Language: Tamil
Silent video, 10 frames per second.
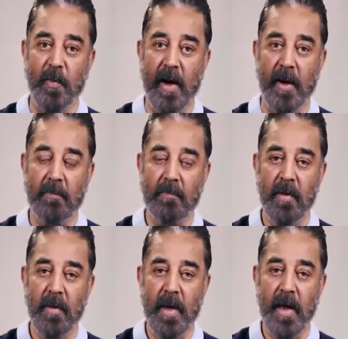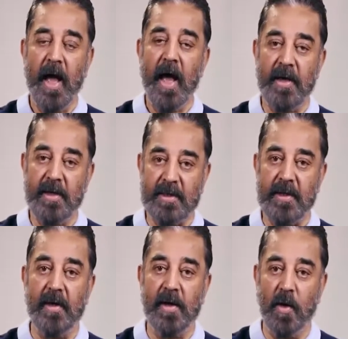இருப்பேன்
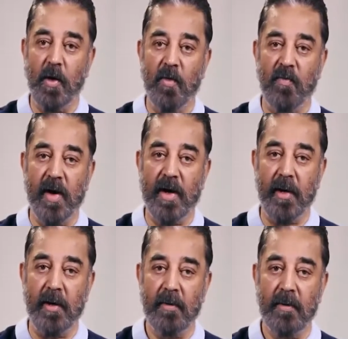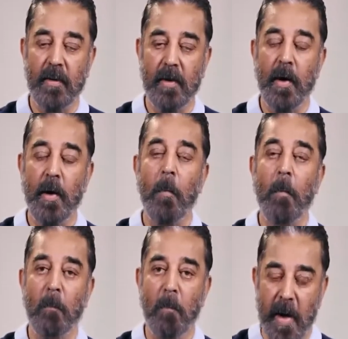அரசியல் இருக்கும் வரை
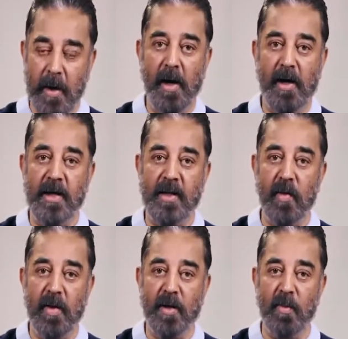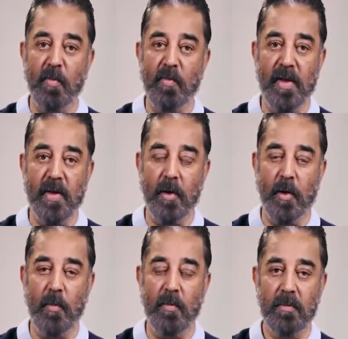மக்கள் நீதி மையமும்
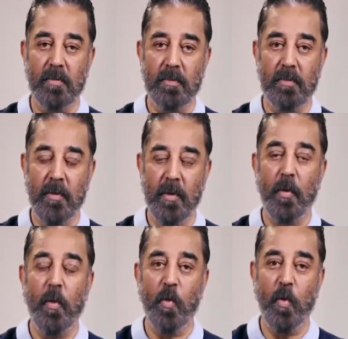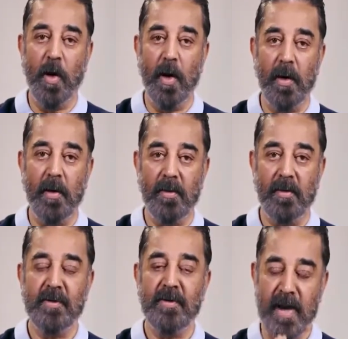இருக்கும் உங்கள்
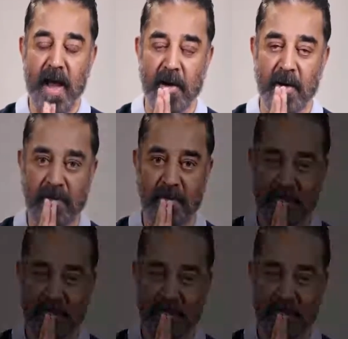நான்